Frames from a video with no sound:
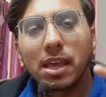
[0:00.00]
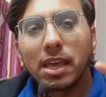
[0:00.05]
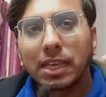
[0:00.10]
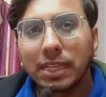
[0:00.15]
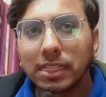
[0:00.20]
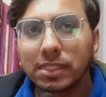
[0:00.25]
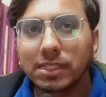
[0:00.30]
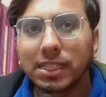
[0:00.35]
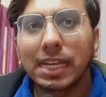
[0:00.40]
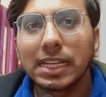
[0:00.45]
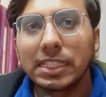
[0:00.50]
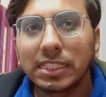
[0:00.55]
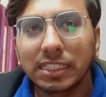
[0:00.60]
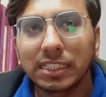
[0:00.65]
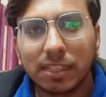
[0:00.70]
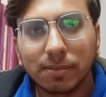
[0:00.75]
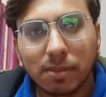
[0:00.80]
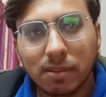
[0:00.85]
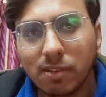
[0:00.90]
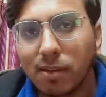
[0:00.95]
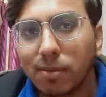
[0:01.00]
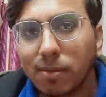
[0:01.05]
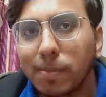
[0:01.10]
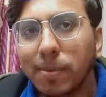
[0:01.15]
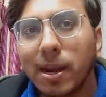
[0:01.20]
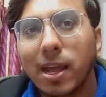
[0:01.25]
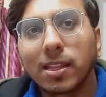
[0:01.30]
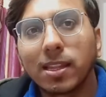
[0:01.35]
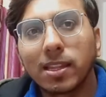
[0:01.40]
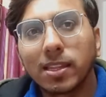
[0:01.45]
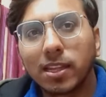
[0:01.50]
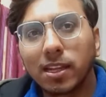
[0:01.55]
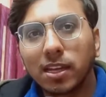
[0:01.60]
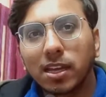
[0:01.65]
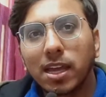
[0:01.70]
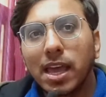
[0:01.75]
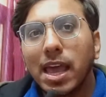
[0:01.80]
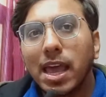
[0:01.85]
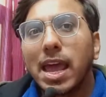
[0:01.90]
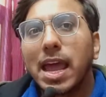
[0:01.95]
ये सारी चीज़ें मैं वहाँ पर पढ़ाता
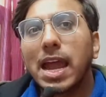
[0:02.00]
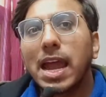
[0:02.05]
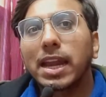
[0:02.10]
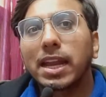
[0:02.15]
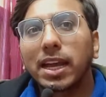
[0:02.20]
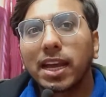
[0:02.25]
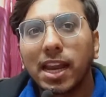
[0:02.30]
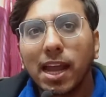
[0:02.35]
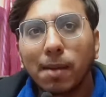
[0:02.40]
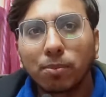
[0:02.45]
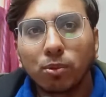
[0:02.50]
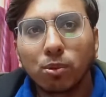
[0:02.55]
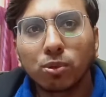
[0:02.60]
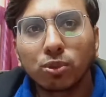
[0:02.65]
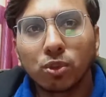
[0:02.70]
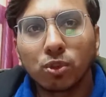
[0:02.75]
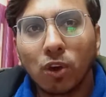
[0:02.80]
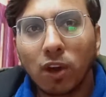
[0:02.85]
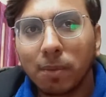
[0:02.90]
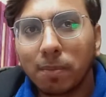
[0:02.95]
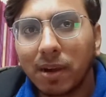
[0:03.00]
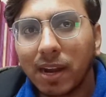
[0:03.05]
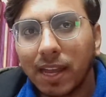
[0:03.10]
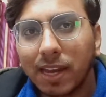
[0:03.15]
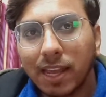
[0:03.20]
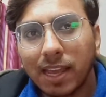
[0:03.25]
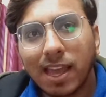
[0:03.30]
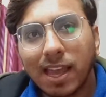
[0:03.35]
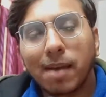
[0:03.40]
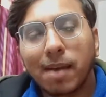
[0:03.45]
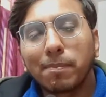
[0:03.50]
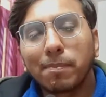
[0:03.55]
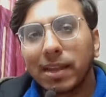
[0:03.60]
था एंड अगर आपको कुछ और पढ़ाना है आप